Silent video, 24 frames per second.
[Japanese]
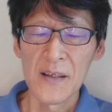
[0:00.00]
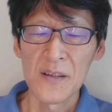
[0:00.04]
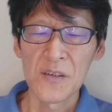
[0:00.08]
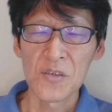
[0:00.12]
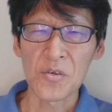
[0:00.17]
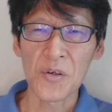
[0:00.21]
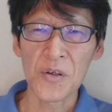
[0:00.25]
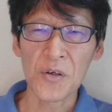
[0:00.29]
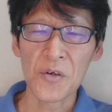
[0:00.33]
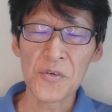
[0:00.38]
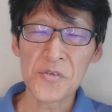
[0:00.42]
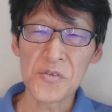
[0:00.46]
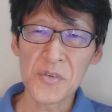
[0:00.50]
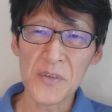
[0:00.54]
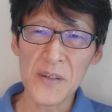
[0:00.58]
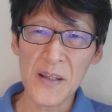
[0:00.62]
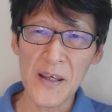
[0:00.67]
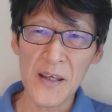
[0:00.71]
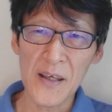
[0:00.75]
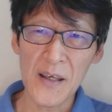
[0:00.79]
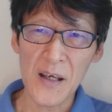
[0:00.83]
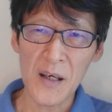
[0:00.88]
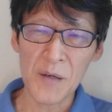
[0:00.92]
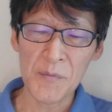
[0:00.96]
それこそ
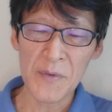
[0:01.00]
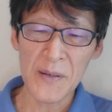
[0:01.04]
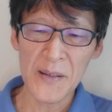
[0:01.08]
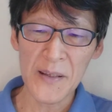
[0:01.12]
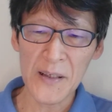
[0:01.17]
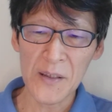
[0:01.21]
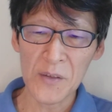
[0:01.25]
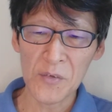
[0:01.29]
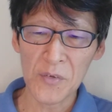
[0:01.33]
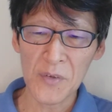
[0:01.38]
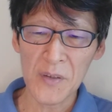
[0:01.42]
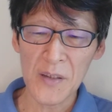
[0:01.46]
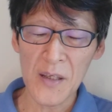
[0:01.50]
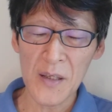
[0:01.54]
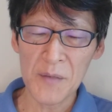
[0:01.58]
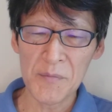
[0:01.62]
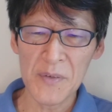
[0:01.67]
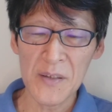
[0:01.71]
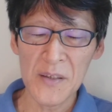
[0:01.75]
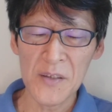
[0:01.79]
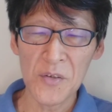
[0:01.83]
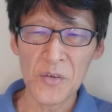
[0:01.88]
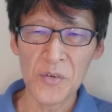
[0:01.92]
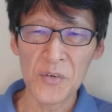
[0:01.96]
ね、アメリカの警
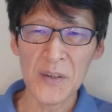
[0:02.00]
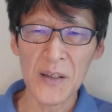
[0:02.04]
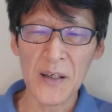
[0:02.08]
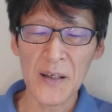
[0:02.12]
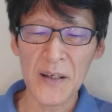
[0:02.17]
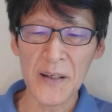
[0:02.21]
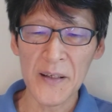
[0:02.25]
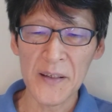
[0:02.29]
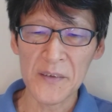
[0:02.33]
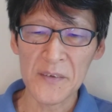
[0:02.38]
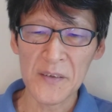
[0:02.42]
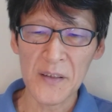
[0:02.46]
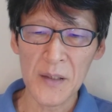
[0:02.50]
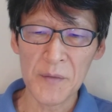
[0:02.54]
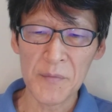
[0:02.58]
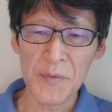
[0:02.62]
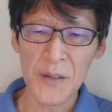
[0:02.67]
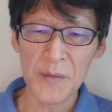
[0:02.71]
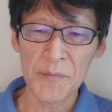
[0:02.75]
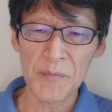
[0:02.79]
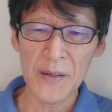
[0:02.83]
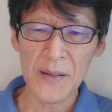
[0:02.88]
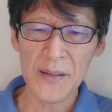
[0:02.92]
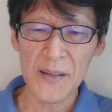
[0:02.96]
備費用なんかに比べ
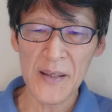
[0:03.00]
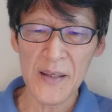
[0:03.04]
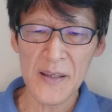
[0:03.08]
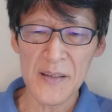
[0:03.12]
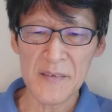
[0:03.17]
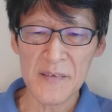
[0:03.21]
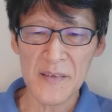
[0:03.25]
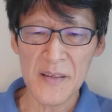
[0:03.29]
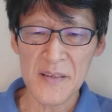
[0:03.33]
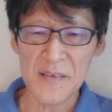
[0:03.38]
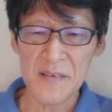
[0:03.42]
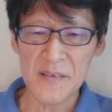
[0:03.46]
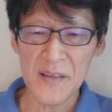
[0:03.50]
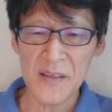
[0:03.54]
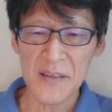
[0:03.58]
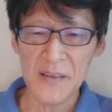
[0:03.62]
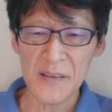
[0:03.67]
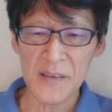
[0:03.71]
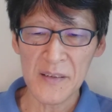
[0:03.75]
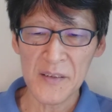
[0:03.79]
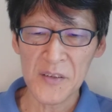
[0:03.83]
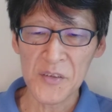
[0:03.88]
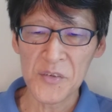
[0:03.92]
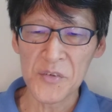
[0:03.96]
ればね、全然
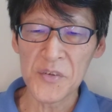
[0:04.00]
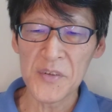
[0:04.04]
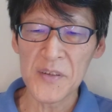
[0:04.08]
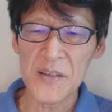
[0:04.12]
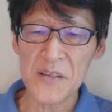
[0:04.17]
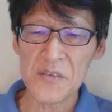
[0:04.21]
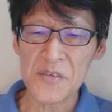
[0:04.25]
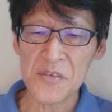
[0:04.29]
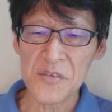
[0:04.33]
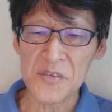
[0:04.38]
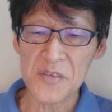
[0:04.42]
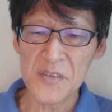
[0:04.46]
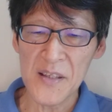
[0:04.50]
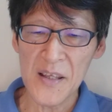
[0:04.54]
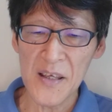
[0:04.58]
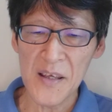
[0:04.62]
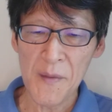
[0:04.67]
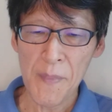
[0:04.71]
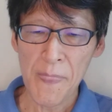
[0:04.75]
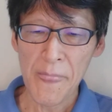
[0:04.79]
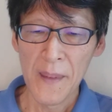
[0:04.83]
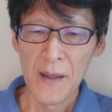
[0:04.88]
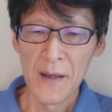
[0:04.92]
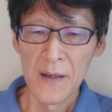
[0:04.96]
低いですし
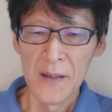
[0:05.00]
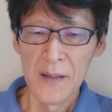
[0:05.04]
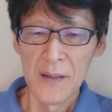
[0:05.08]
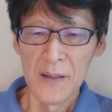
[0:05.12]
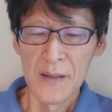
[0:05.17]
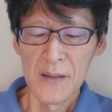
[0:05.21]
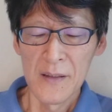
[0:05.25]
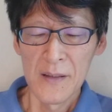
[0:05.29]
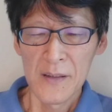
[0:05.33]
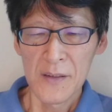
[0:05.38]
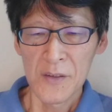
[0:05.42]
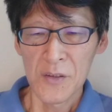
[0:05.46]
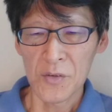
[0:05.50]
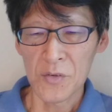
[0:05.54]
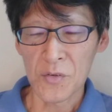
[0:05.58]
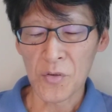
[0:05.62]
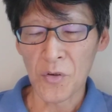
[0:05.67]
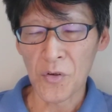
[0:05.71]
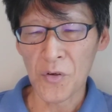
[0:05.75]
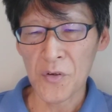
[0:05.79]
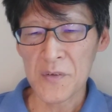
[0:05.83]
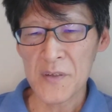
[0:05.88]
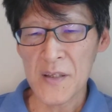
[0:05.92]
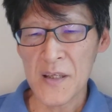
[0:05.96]
ね、
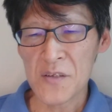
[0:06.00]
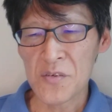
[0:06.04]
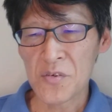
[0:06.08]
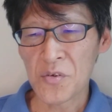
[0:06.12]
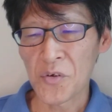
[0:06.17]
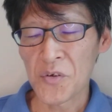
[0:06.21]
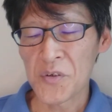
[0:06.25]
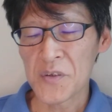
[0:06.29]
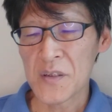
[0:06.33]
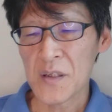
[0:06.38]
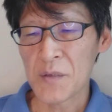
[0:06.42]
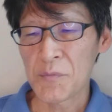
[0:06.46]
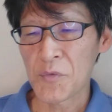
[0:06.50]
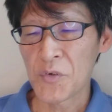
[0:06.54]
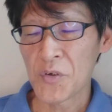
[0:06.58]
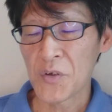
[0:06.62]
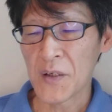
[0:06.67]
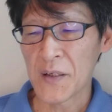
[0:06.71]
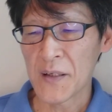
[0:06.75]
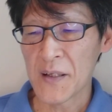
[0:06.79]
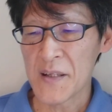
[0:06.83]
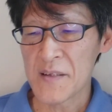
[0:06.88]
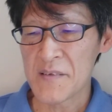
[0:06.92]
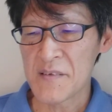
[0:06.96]
当然そういったもの
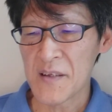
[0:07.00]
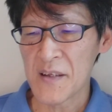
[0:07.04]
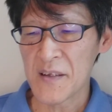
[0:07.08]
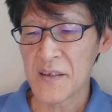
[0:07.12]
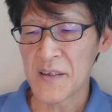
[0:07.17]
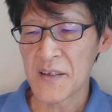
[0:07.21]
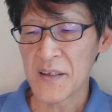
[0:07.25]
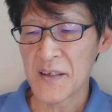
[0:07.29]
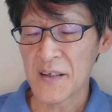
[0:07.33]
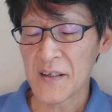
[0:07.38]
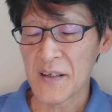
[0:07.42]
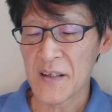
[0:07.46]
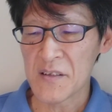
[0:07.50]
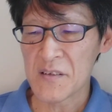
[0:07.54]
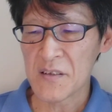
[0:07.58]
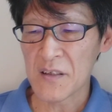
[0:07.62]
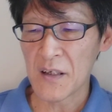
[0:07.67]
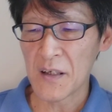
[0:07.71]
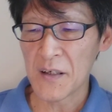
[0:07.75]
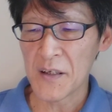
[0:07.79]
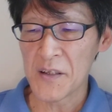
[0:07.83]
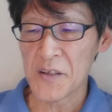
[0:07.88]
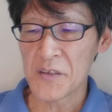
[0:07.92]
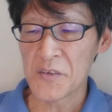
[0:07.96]
がね、税金から
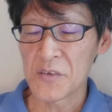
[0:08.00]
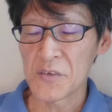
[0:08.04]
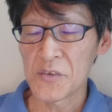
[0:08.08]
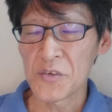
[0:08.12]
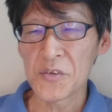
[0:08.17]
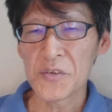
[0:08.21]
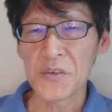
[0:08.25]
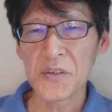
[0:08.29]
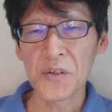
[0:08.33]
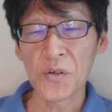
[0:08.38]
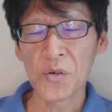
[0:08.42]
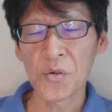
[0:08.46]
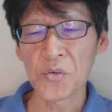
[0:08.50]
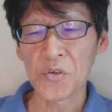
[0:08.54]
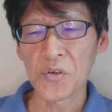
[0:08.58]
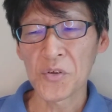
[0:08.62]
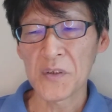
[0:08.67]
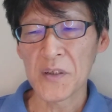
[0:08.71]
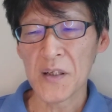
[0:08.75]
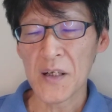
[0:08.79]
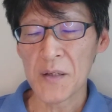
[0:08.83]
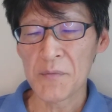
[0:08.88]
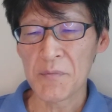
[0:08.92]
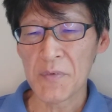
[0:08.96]
使われるっていうこと
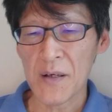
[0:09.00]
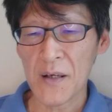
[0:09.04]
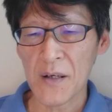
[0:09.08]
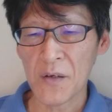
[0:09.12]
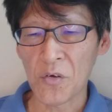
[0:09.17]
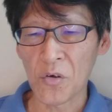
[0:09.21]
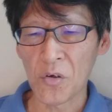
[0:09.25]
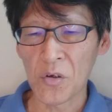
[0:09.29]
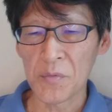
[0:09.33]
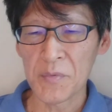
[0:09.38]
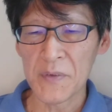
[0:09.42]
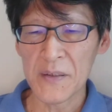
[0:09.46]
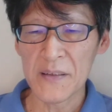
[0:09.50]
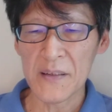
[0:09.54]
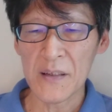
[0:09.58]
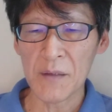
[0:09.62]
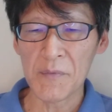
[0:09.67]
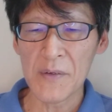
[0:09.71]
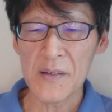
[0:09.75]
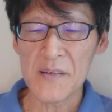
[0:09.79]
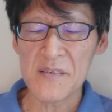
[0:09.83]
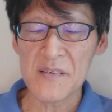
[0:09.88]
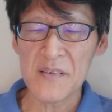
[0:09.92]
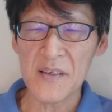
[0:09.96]
になれば、国民
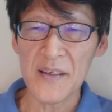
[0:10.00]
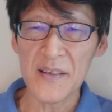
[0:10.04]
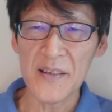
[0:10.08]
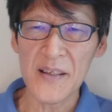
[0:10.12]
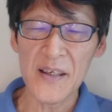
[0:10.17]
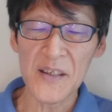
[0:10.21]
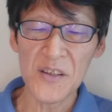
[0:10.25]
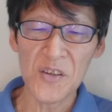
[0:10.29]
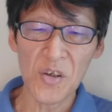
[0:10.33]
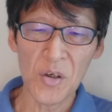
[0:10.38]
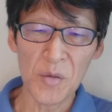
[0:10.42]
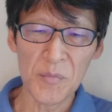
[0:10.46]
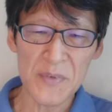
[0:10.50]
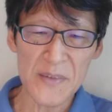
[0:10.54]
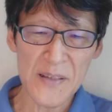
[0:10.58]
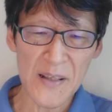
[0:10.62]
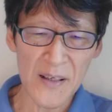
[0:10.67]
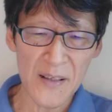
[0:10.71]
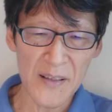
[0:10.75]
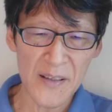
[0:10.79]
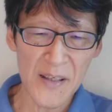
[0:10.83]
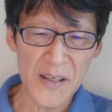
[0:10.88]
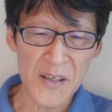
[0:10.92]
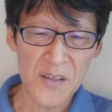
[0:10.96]
黙っちゃいないよ、みたい
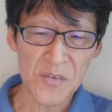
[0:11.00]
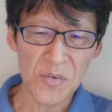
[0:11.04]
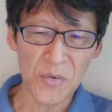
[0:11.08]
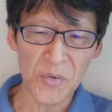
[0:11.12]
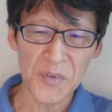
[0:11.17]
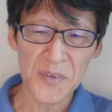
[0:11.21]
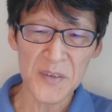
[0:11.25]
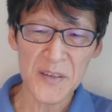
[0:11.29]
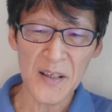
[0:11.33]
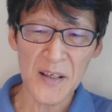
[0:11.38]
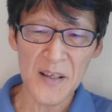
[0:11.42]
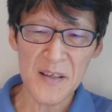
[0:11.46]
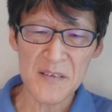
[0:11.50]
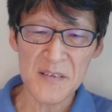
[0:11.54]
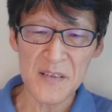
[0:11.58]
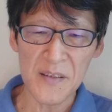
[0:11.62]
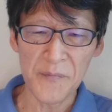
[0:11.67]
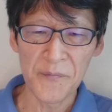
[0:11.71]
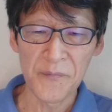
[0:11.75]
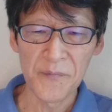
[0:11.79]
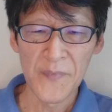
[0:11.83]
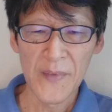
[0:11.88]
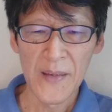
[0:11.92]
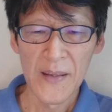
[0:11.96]
なね、そういった
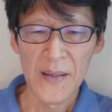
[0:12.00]
話。